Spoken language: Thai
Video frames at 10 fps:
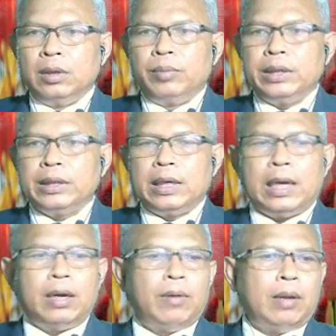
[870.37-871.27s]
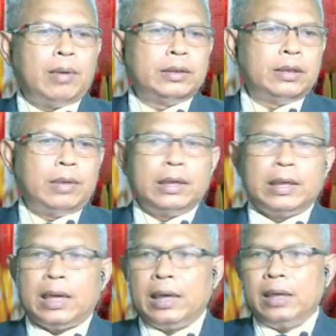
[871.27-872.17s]
พิจารณาว่าบางสิ่งบางอ
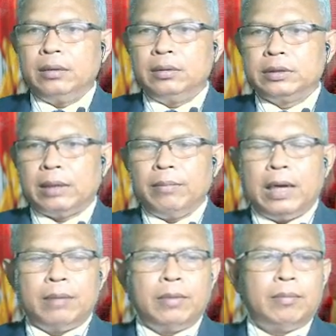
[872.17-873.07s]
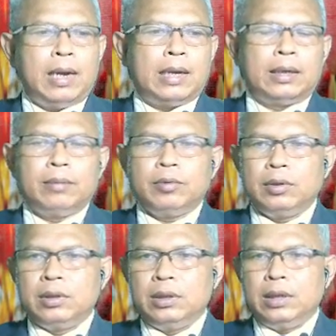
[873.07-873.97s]
ย่างนั้นสำคัญมากๆนะครับ ก็
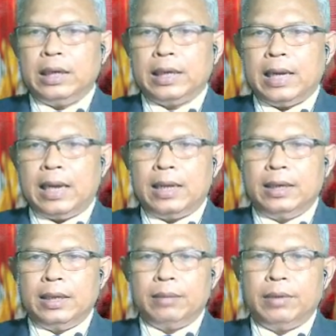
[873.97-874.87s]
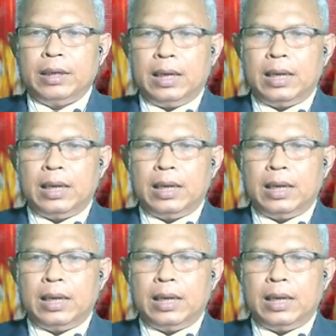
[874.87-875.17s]
คือให้ค่านั่นเองมีค่า